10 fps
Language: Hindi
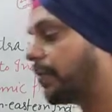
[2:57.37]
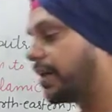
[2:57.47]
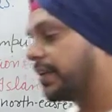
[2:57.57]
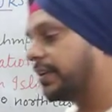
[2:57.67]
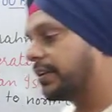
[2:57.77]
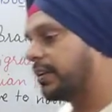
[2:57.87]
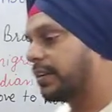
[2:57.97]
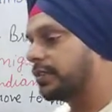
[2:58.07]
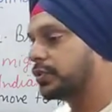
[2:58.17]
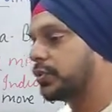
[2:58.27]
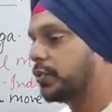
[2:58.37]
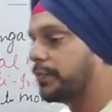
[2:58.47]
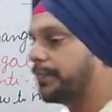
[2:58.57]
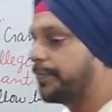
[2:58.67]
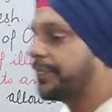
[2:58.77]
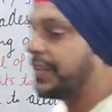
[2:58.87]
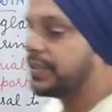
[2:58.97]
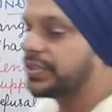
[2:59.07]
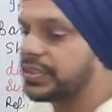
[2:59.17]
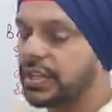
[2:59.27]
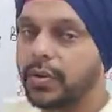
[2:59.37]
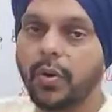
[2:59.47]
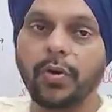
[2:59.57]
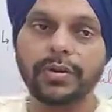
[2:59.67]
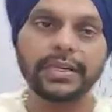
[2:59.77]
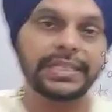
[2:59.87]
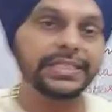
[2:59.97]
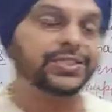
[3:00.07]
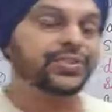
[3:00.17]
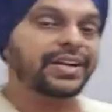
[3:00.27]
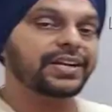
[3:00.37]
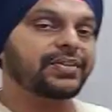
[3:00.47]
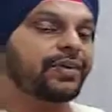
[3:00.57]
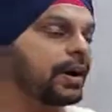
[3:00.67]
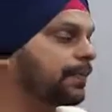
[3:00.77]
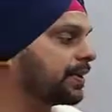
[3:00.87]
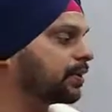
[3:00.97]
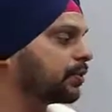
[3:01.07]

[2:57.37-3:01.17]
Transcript: हैं हमारे जो चितागोंग हिल्स ट्रैक्ट है वहाँ पर